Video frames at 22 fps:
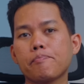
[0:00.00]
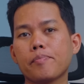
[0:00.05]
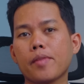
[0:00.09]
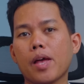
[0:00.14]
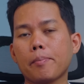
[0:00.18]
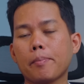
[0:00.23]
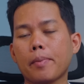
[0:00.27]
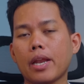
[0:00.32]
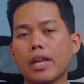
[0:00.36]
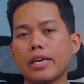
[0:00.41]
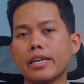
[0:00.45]

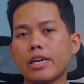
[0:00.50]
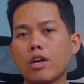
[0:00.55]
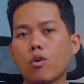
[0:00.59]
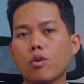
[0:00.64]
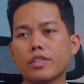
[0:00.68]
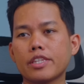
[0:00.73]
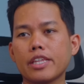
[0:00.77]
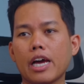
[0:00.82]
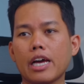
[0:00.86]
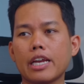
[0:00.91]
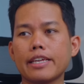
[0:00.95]
Apalagi kalau
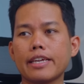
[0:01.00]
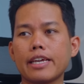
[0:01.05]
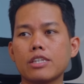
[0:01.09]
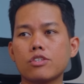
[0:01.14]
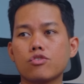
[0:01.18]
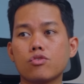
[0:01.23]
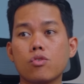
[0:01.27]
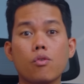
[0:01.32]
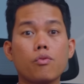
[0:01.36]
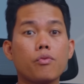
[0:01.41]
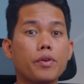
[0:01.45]
kita melihat
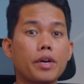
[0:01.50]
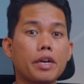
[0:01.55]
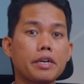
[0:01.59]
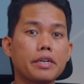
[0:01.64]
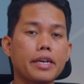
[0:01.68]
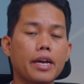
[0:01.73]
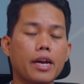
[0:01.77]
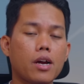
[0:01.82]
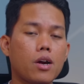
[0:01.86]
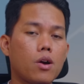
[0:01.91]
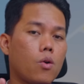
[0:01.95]

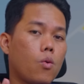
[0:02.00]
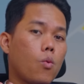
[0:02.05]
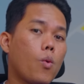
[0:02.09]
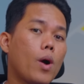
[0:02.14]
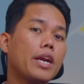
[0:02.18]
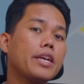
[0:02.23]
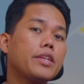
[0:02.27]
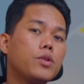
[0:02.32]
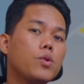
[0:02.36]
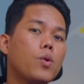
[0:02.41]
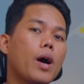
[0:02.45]
softwarenya,
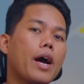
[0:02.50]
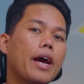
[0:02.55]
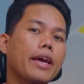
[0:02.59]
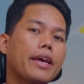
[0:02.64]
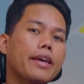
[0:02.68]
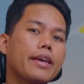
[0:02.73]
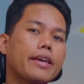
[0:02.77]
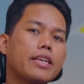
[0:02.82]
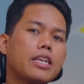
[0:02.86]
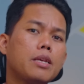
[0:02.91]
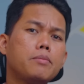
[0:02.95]
One
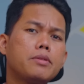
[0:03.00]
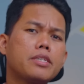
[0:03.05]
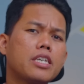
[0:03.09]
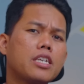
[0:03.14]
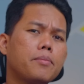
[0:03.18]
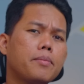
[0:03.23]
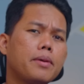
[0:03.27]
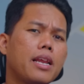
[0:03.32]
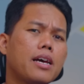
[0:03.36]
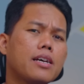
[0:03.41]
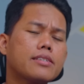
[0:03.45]
UI. Ini bisa
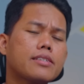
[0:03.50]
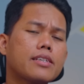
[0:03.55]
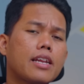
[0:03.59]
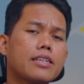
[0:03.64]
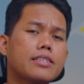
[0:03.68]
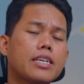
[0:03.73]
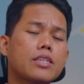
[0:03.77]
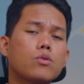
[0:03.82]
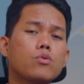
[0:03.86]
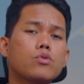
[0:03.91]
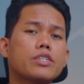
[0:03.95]
dibilang
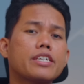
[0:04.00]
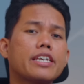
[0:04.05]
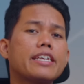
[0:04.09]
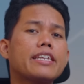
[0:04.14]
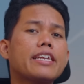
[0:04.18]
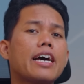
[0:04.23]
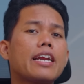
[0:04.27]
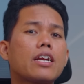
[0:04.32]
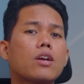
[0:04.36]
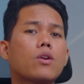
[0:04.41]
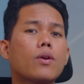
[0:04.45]
salah satu skin
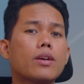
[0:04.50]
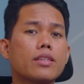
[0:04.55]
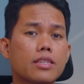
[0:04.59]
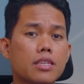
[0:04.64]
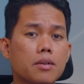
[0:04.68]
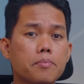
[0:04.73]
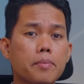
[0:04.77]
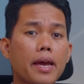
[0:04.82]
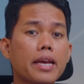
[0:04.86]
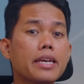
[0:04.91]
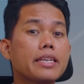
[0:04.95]
Android
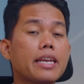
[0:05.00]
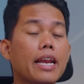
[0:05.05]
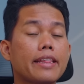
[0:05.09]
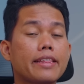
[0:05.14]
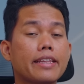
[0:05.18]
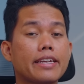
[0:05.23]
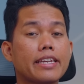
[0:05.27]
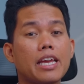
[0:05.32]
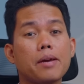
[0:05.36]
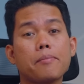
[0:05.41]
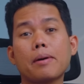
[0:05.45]
terbaik dan
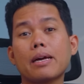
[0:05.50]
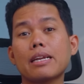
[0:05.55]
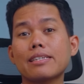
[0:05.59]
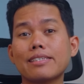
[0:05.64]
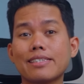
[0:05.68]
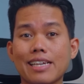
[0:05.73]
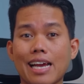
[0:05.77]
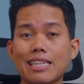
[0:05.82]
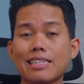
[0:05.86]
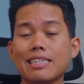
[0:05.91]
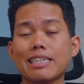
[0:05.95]
ternyaman
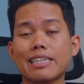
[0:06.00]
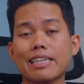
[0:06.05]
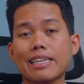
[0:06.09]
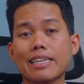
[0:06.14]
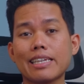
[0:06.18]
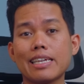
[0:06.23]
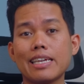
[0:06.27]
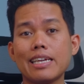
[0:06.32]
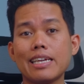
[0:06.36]
saat ini.